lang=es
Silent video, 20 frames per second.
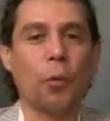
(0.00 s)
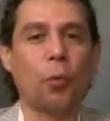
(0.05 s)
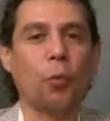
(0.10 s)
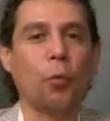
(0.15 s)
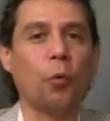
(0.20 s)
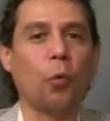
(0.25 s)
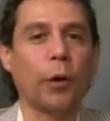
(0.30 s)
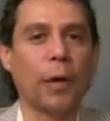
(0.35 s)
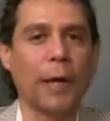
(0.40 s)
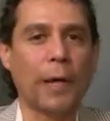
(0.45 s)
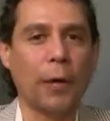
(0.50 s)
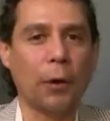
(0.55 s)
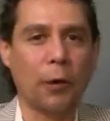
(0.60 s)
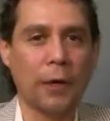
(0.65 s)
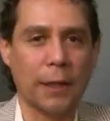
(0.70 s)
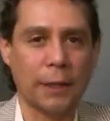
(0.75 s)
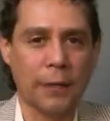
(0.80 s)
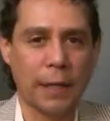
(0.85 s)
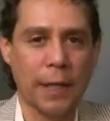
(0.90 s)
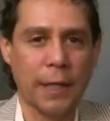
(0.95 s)
ocurre en la
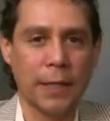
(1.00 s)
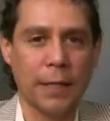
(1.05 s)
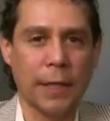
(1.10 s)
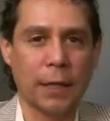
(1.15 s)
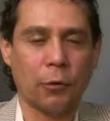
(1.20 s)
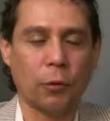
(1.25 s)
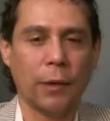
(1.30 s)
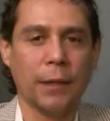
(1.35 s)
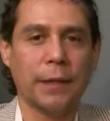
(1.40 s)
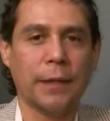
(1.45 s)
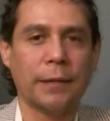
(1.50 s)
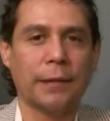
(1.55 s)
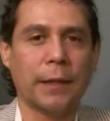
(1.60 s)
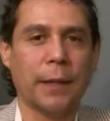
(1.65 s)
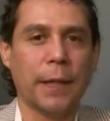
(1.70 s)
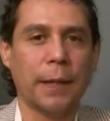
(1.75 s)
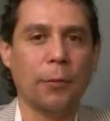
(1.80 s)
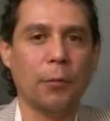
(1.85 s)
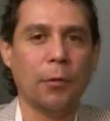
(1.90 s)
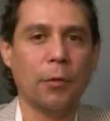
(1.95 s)
adolescencia. Entonces el
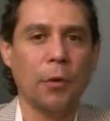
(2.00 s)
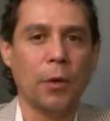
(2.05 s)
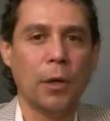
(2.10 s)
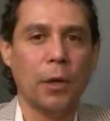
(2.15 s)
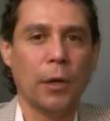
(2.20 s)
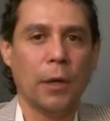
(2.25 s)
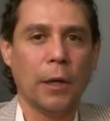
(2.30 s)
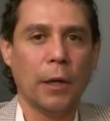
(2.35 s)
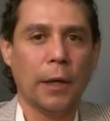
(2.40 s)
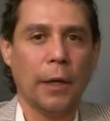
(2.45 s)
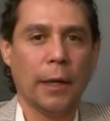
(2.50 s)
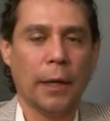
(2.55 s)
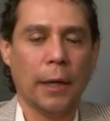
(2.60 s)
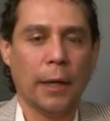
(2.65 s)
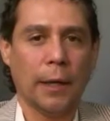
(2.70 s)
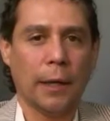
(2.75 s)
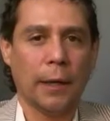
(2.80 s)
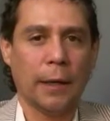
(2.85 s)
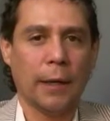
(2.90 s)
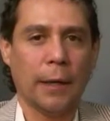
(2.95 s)
cerebro
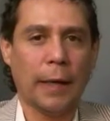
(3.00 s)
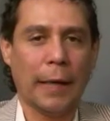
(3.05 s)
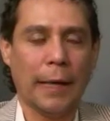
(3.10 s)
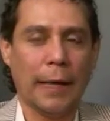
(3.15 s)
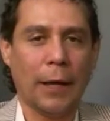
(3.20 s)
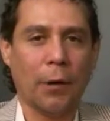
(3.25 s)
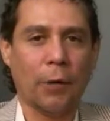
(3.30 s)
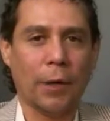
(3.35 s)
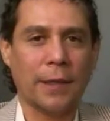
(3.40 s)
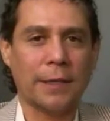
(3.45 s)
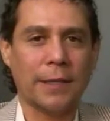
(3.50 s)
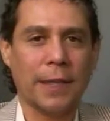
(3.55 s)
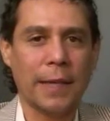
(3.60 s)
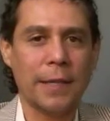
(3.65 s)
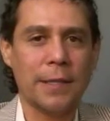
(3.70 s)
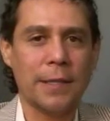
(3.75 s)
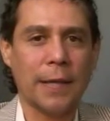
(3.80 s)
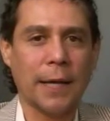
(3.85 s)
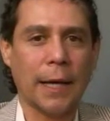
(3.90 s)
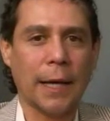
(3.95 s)
eh, en la
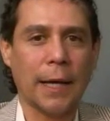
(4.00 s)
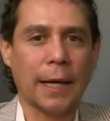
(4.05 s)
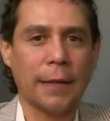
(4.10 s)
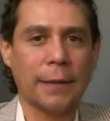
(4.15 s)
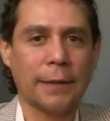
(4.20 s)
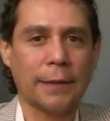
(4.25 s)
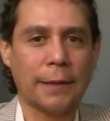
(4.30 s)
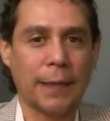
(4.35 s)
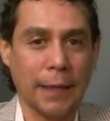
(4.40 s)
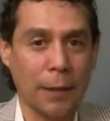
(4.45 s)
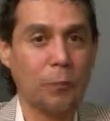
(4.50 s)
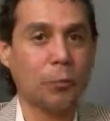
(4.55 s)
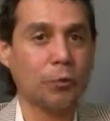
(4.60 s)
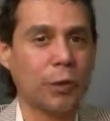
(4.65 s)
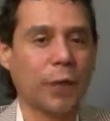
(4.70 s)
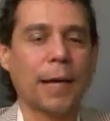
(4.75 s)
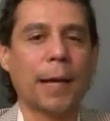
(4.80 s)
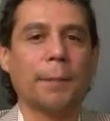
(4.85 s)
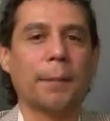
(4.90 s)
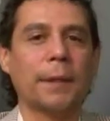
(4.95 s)
adolescencia tiene
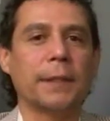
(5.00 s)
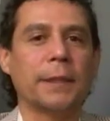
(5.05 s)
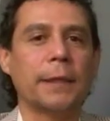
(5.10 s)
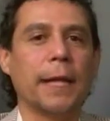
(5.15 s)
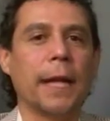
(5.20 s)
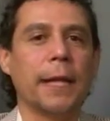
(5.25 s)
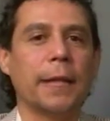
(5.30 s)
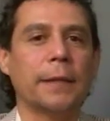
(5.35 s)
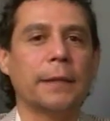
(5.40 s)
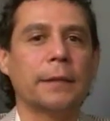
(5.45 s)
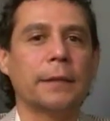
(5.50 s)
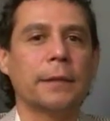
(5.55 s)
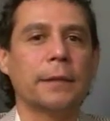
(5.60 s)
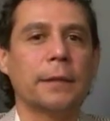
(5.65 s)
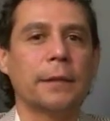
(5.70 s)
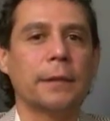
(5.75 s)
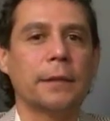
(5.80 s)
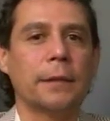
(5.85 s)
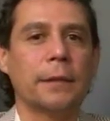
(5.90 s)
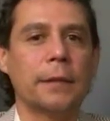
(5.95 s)
muchas capacidades,
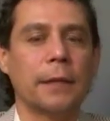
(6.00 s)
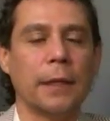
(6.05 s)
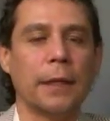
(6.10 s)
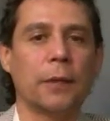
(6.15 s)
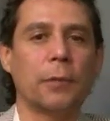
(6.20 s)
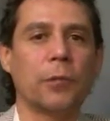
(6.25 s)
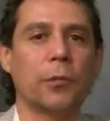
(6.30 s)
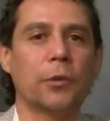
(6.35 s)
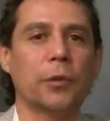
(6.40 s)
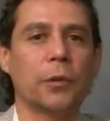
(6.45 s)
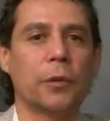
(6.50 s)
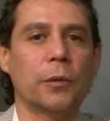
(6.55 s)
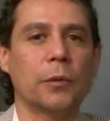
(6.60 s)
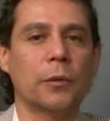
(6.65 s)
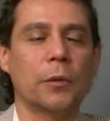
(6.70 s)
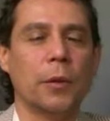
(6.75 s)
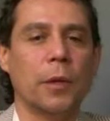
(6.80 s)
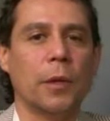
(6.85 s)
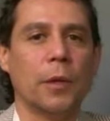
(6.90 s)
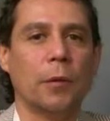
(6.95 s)
tiene
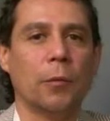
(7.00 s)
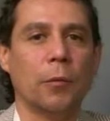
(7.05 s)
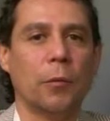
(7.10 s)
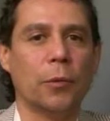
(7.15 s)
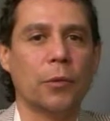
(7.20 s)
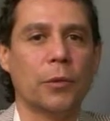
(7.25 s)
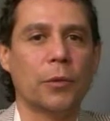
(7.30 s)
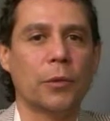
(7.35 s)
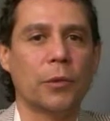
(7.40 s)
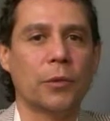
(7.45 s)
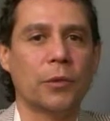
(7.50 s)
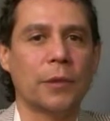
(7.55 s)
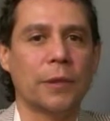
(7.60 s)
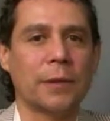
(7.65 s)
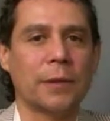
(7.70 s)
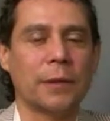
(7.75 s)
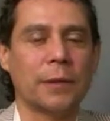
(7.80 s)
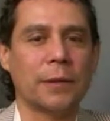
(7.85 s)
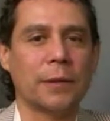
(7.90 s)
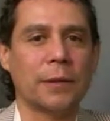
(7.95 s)
muchos, muchos
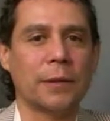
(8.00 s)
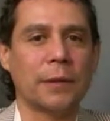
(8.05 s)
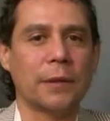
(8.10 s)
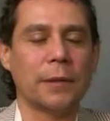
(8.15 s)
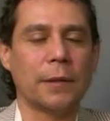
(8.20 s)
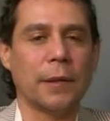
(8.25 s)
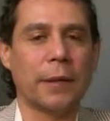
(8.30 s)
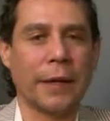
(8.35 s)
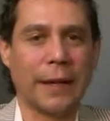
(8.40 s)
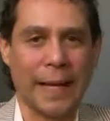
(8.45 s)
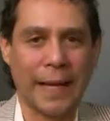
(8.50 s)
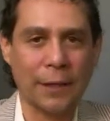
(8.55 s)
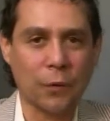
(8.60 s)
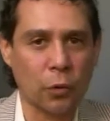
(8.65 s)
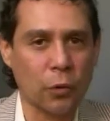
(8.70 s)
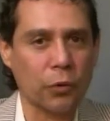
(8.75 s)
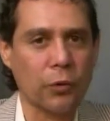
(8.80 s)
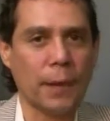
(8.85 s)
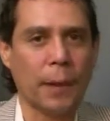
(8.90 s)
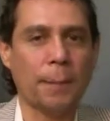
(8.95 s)

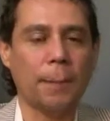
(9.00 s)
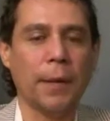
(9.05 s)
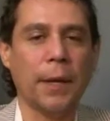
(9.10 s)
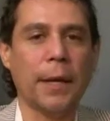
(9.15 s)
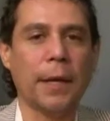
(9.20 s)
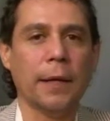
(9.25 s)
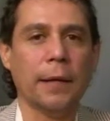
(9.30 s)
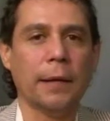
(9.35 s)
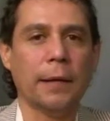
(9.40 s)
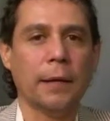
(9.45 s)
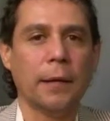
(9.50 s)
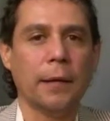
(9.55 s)
retos también,